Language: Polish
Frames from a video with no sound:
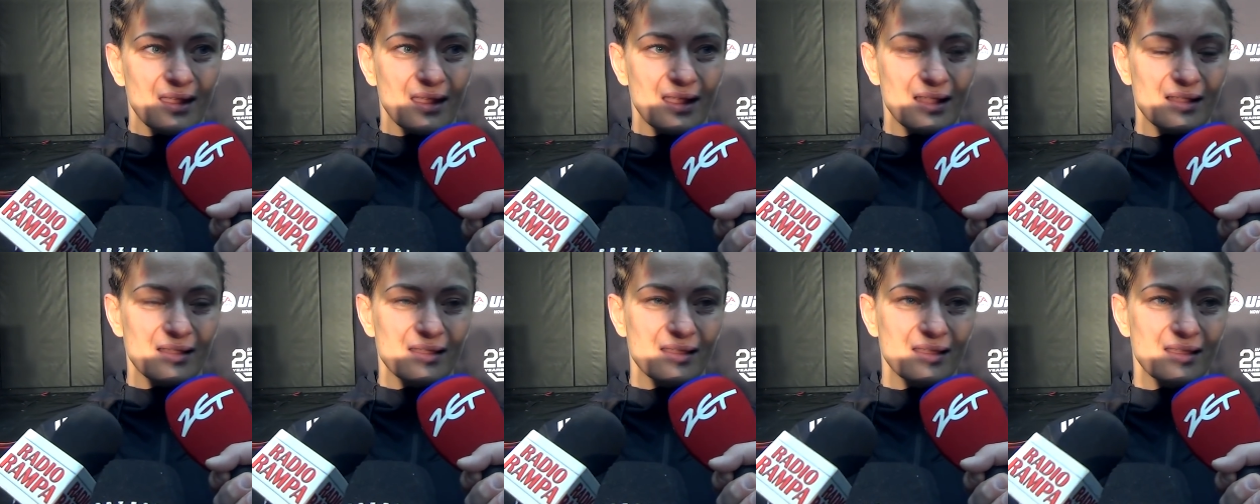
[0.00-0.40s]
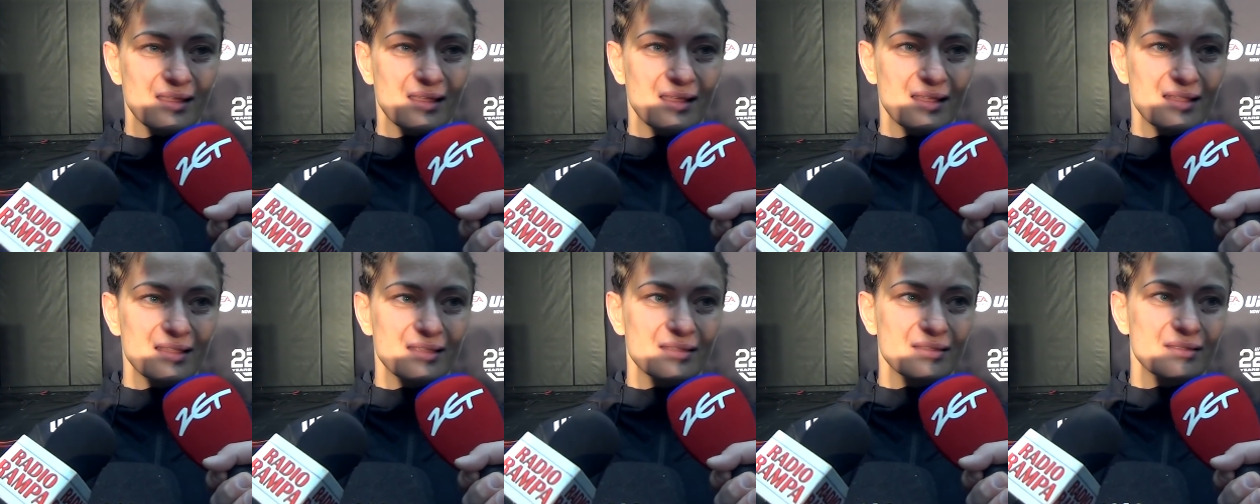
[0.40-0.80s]
ale,
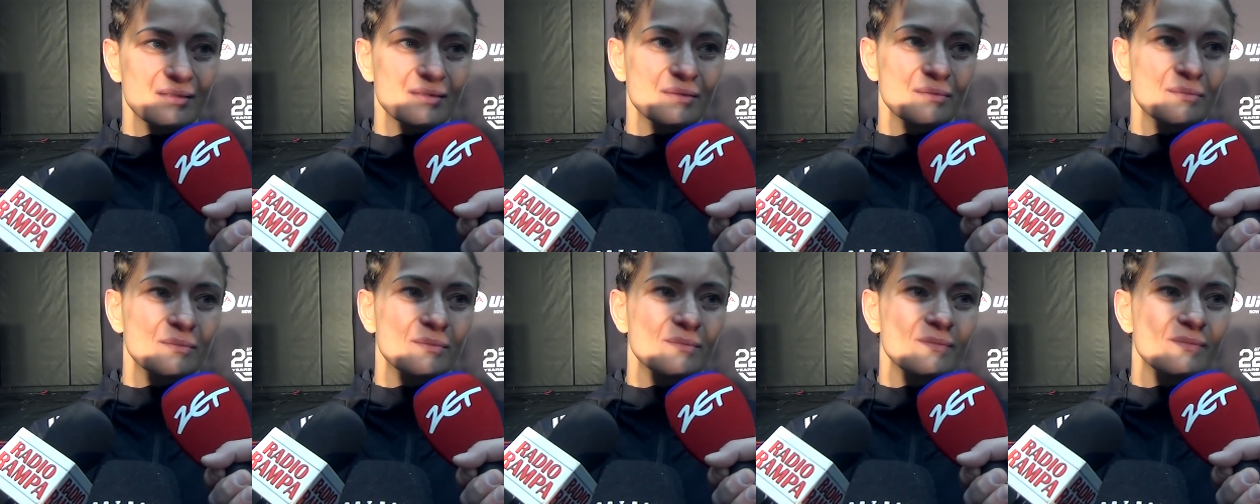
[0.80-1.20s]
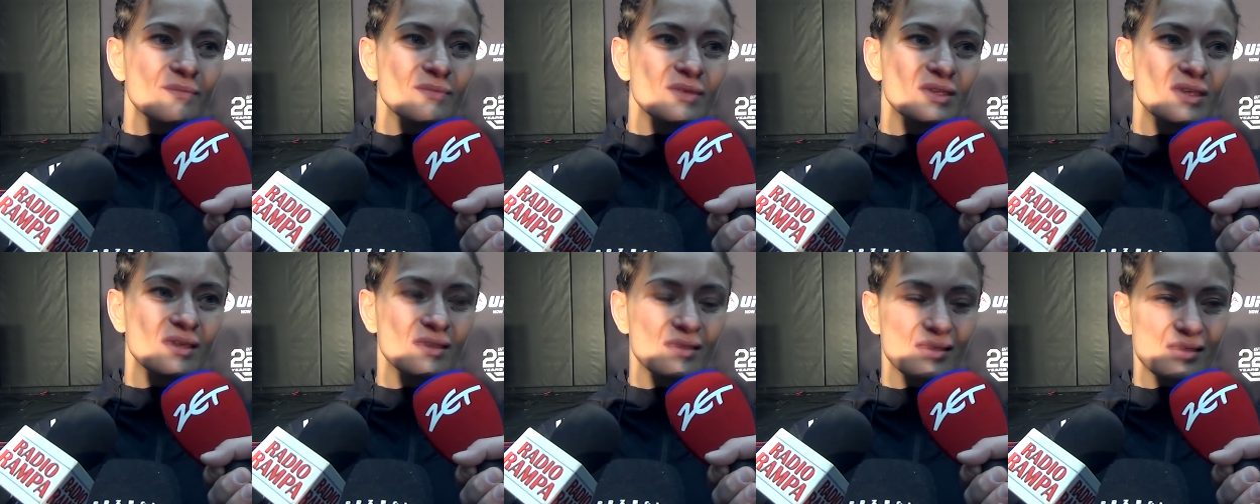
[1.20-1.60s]
ale no,
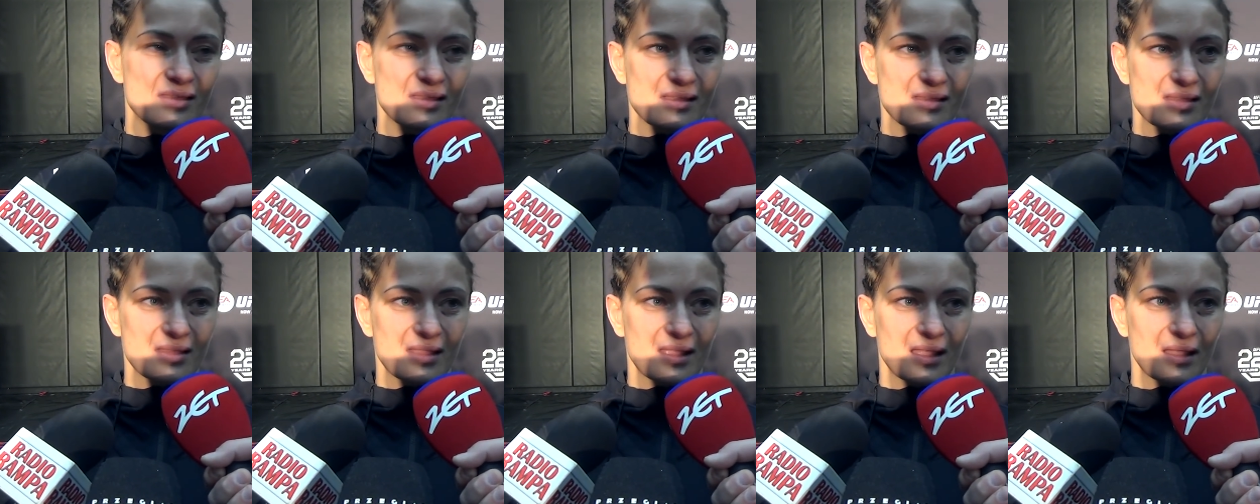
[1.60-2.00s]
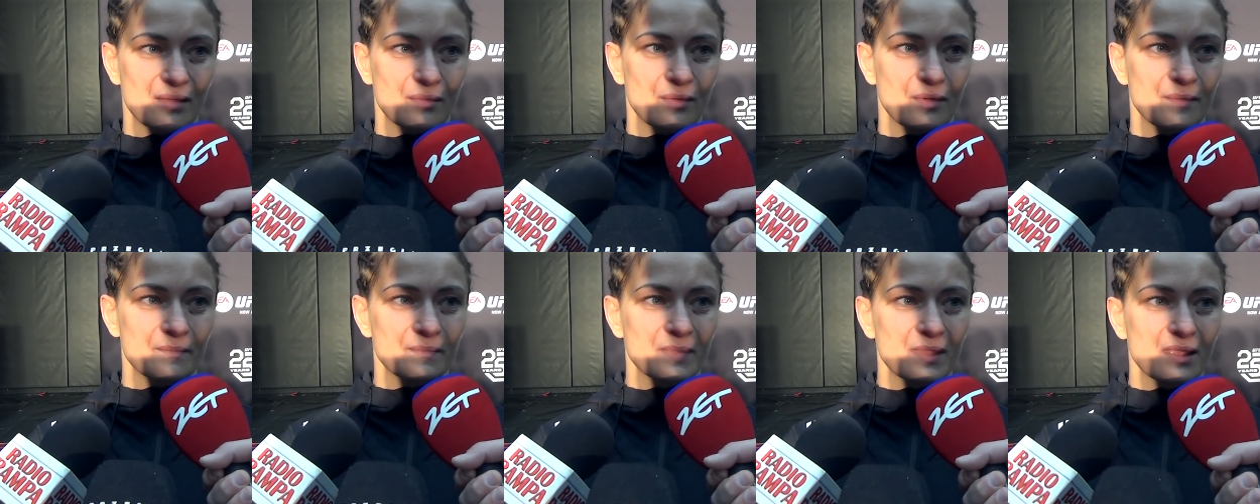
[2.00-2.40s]
mi się nic nie
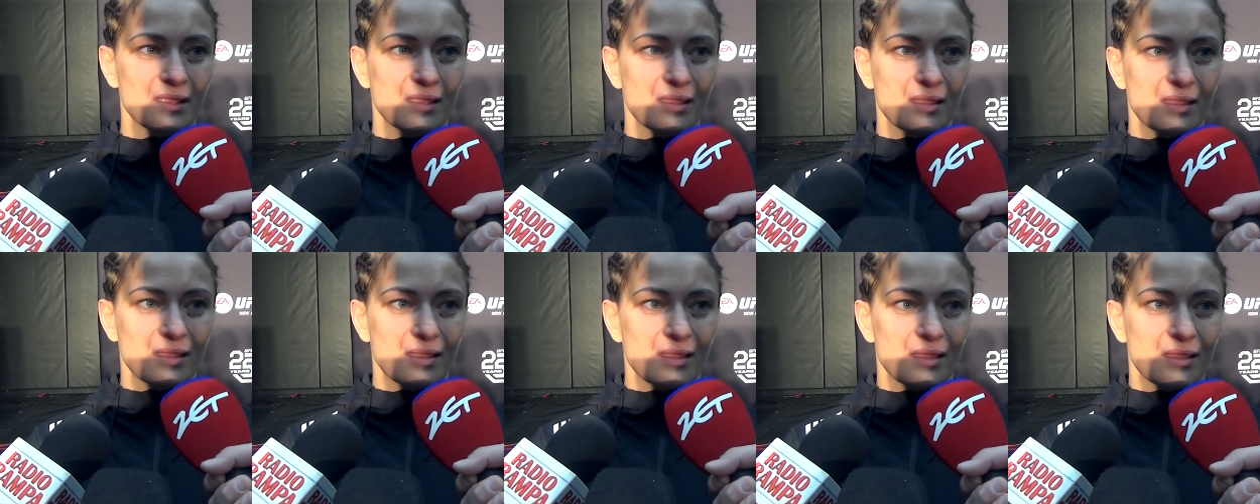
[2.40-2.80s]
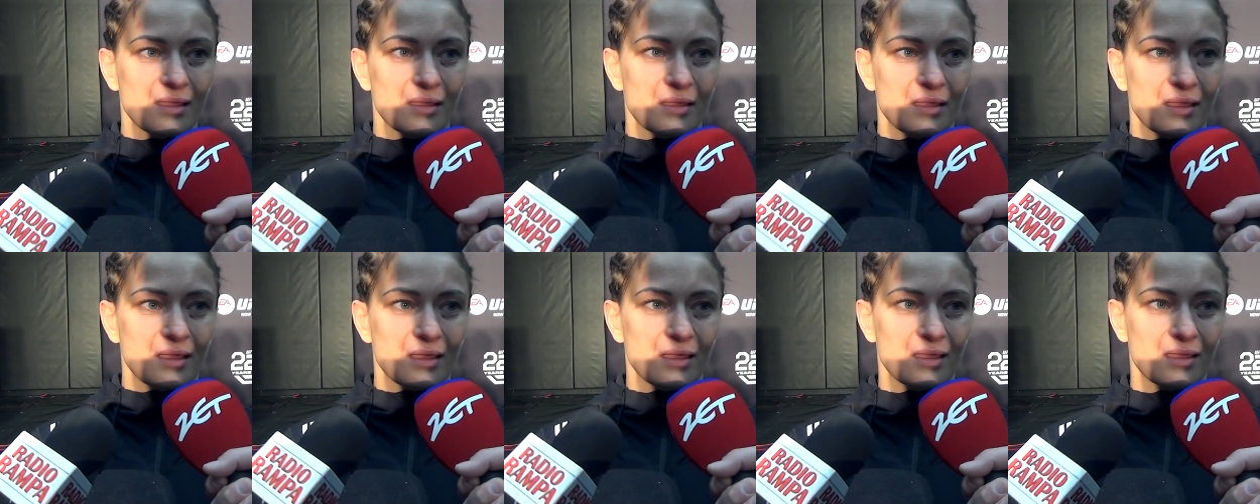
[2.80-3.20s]
stało.
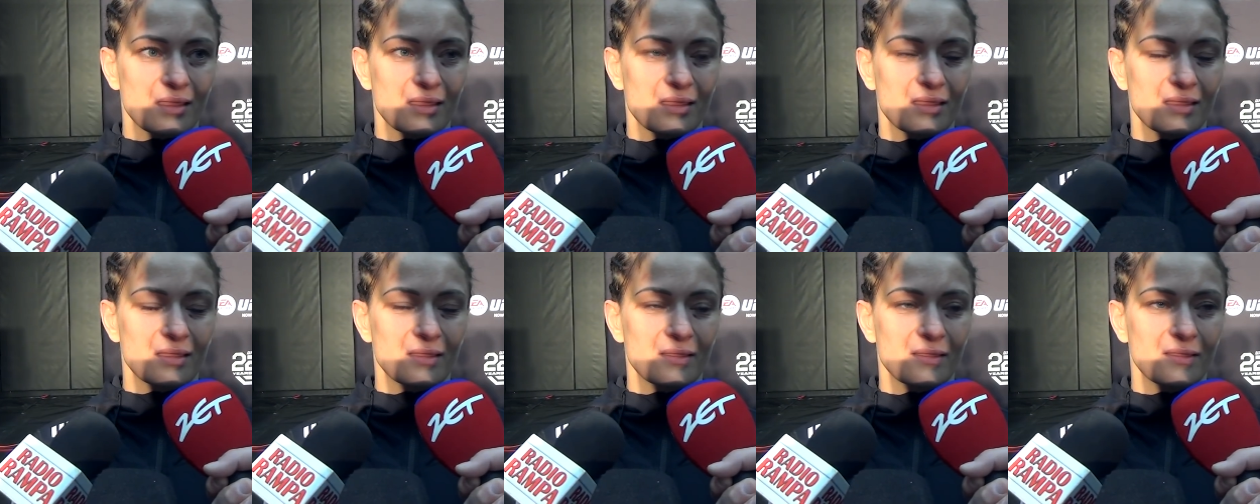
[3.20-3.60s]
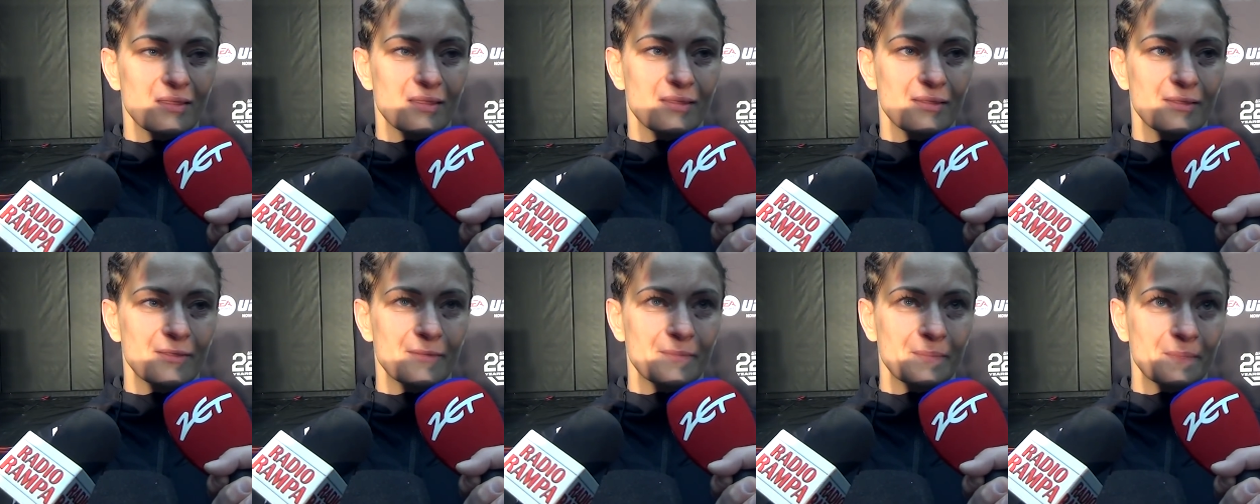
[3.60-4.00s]

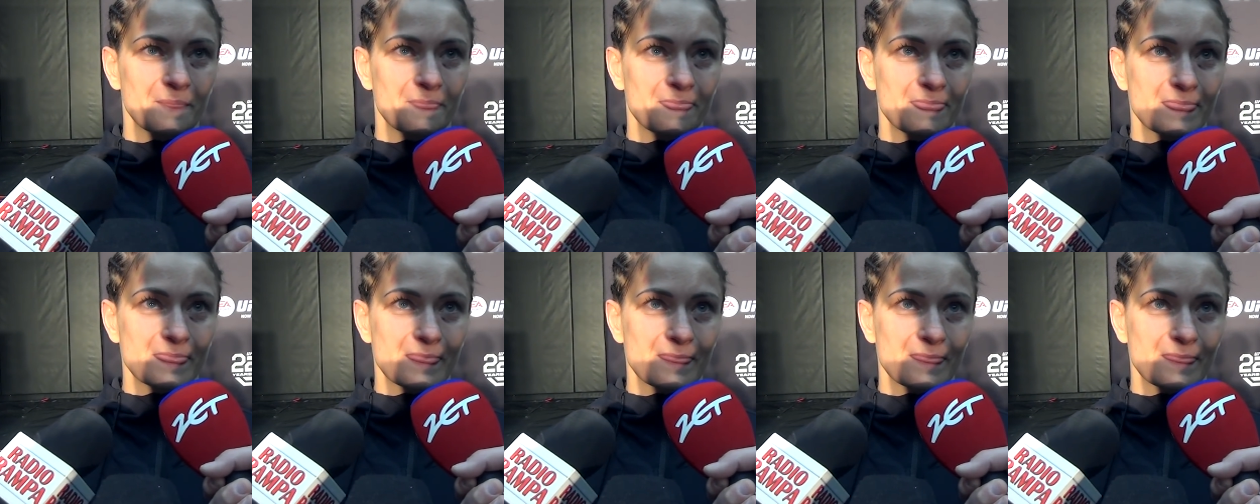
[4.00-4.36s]
E,